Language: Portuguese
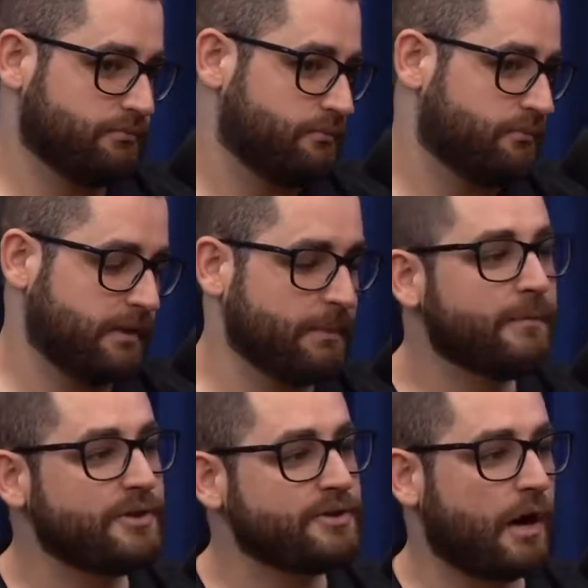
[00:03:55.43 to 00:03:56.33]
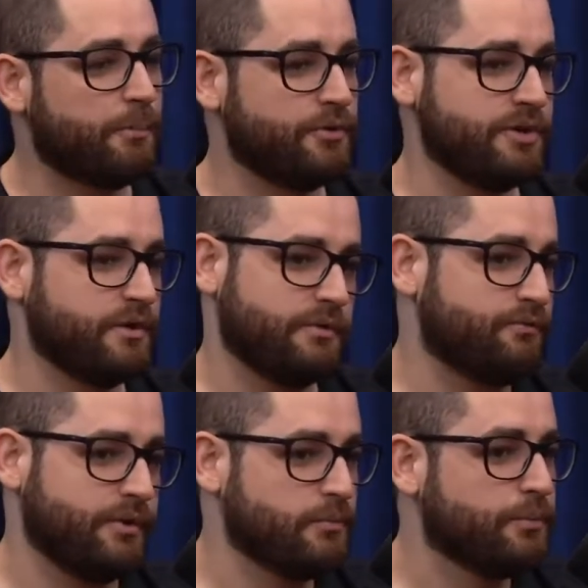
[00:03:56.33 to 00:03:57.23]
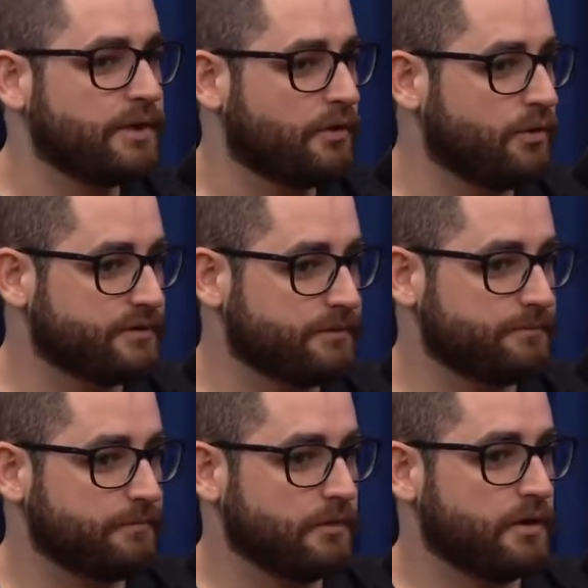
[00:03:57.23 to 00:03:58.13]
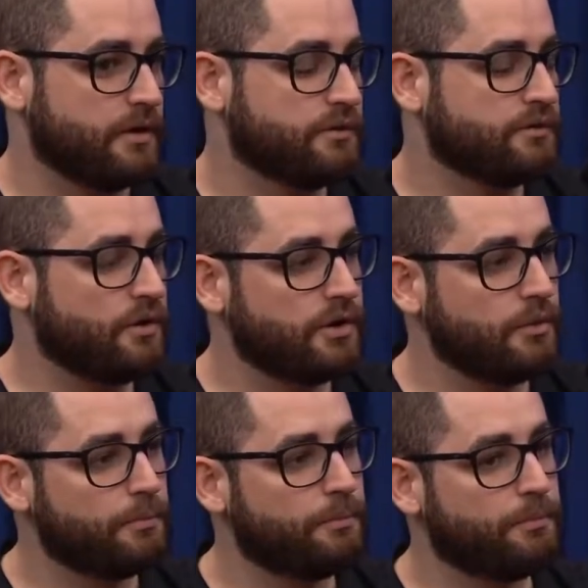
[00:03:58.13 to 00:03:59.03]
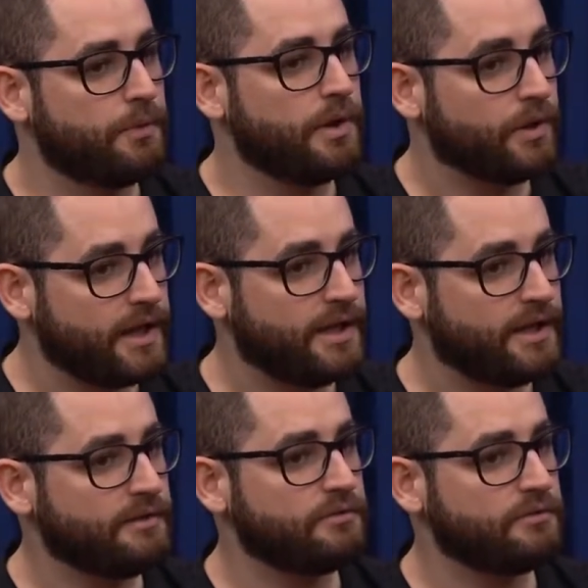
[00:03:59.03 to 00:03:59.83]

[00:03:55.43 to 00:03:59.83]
Você deve imaginar, eu podia ter feito muita coisa. Uhum. Só que eu, eu, queria